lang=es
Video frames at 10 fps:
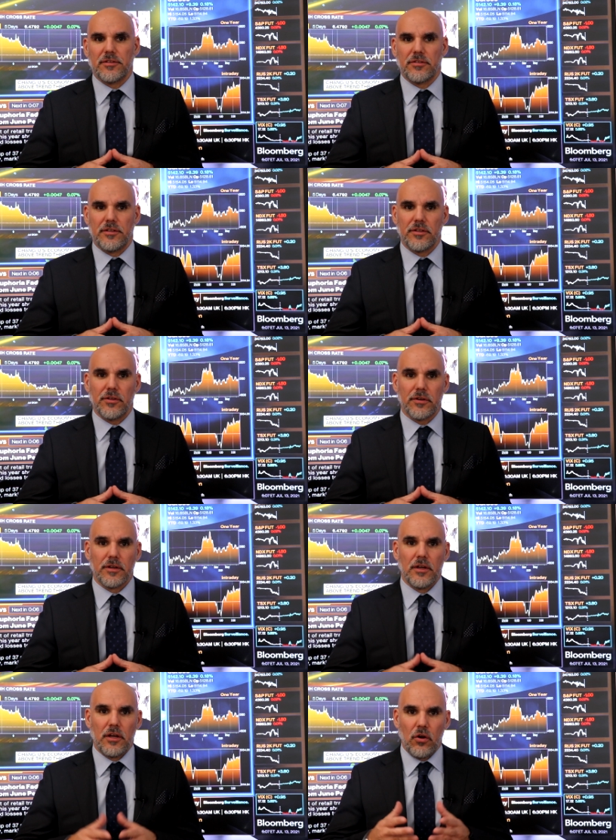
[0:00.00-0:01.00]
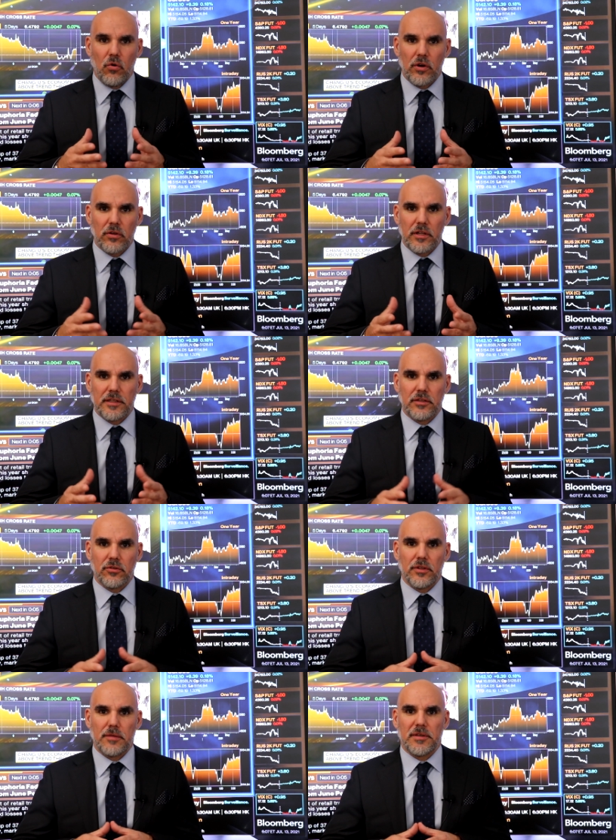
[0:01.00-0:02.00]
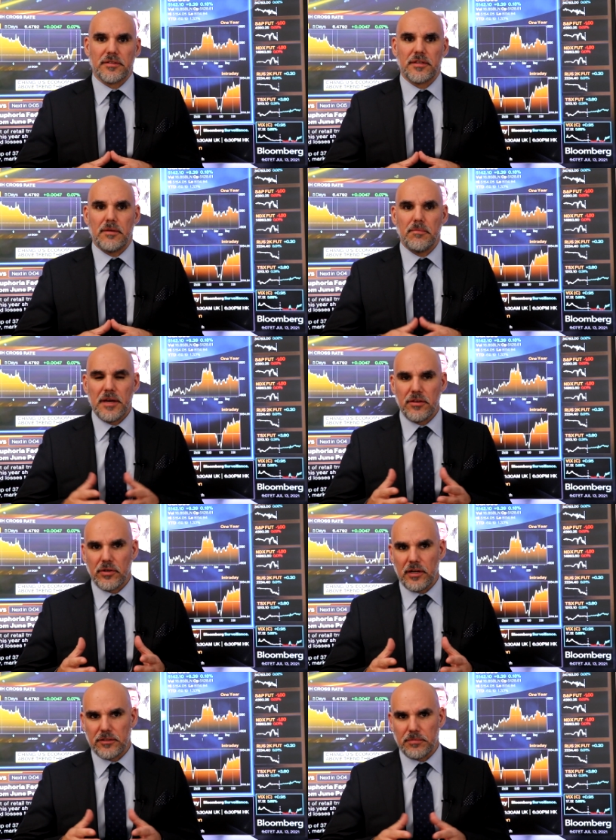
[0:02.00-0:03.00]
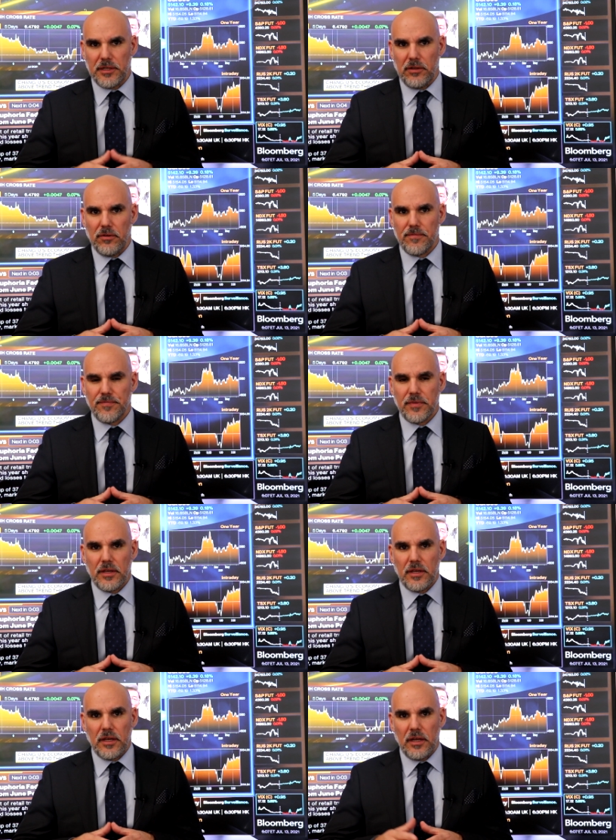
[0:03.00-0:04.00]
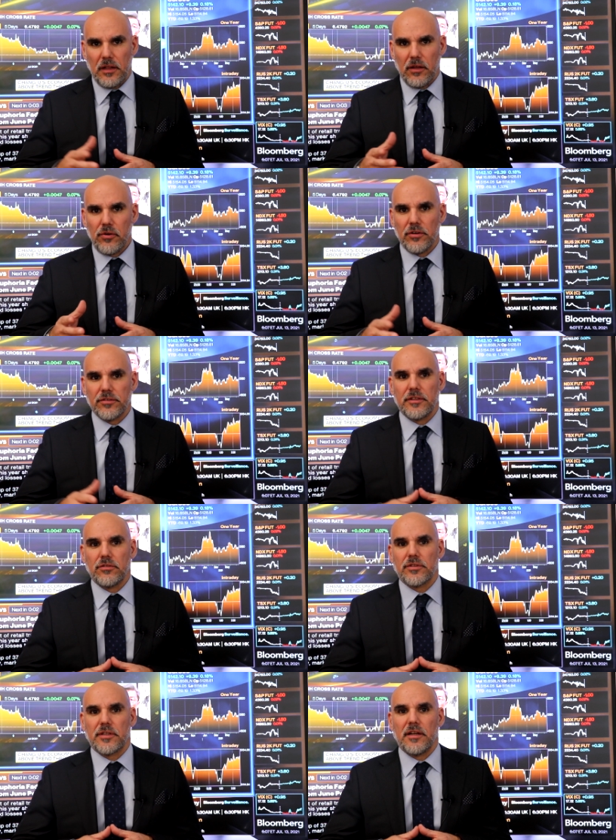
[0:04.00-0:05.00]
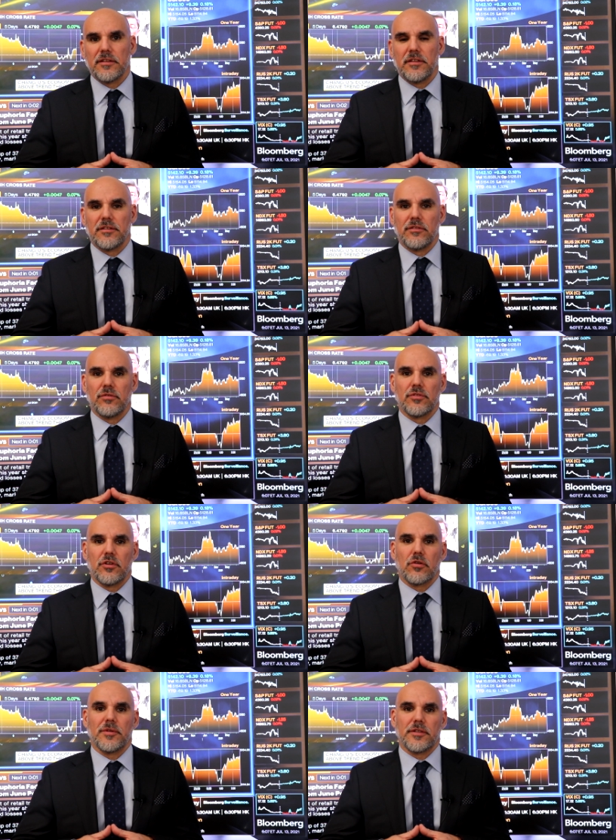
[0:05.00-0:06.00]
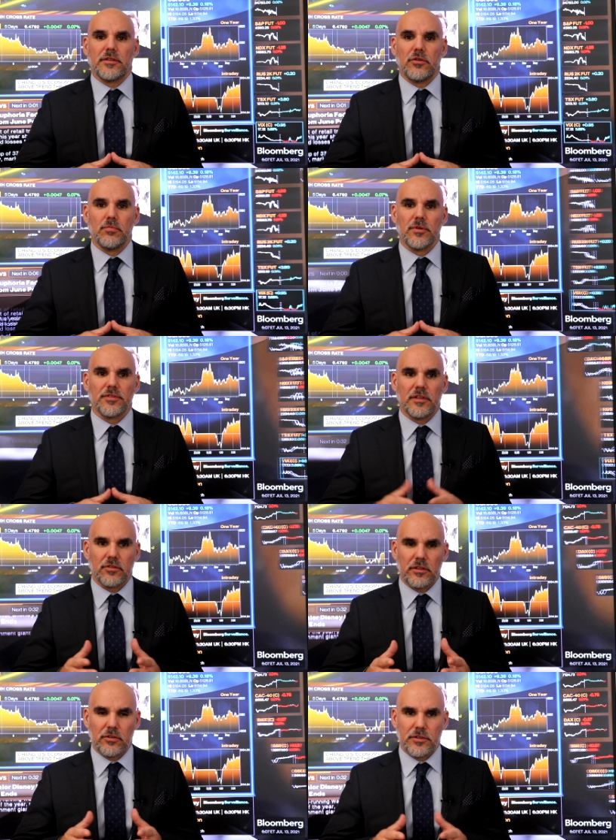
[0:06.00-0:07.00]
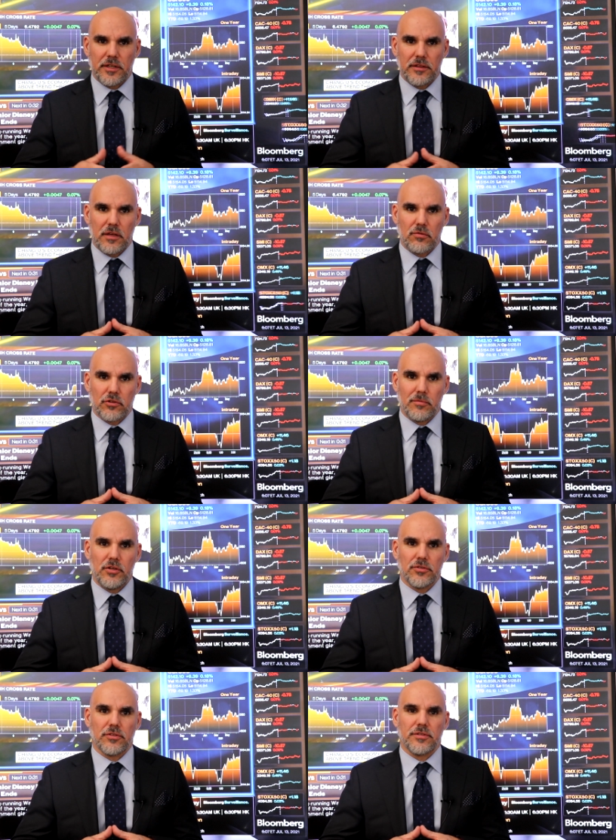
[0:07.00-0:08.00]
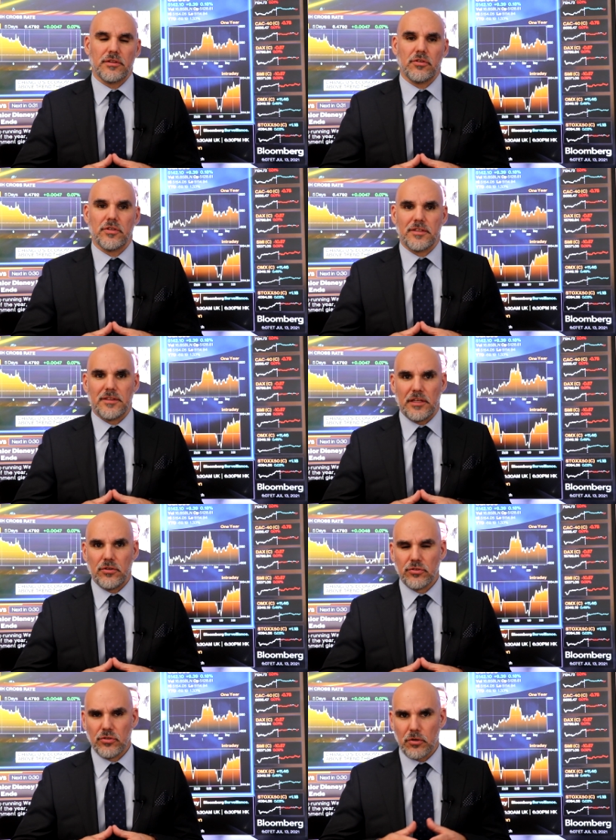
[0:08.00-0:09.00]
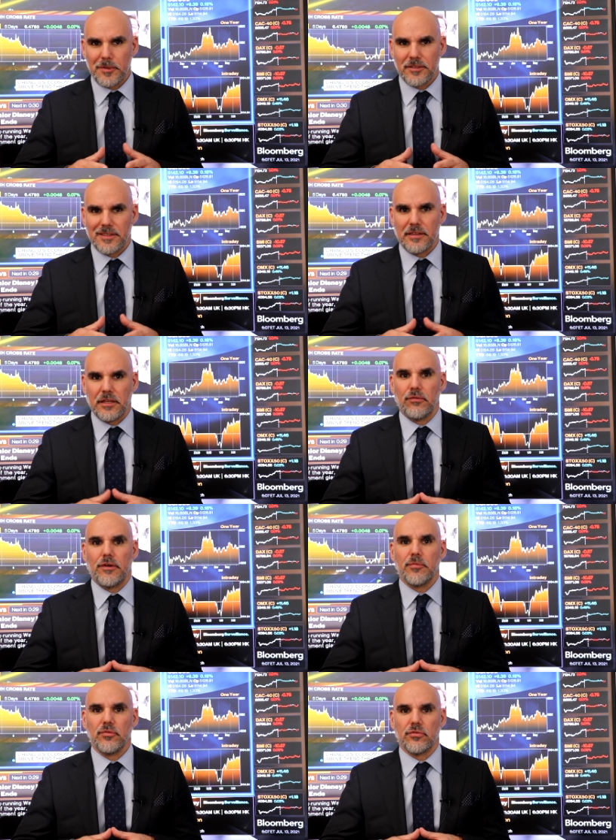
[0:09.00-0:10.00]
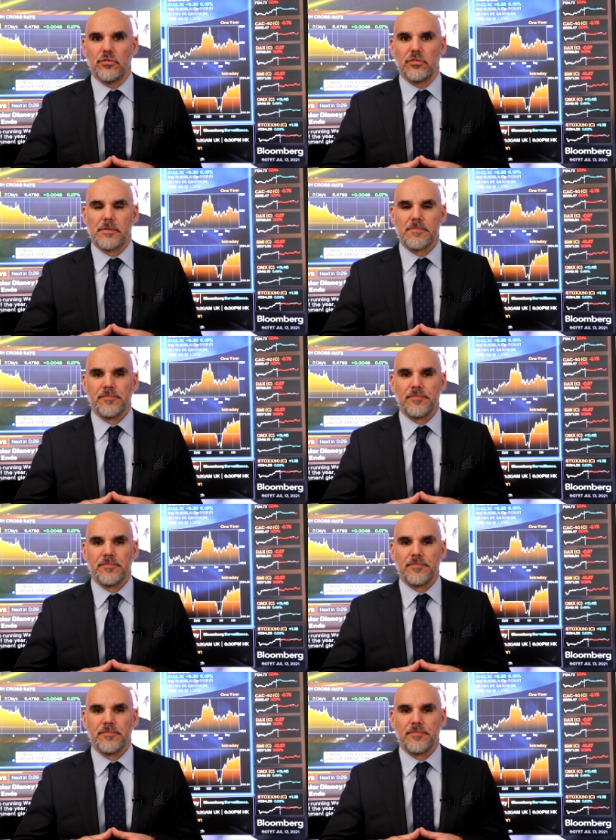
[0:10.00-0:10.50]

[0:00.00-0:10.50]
sesión anterior, luego del dato de IPC mayor al esperado. El Dow Jones de Industriales descendió un 0,31% hasta los 34.888,79 puntos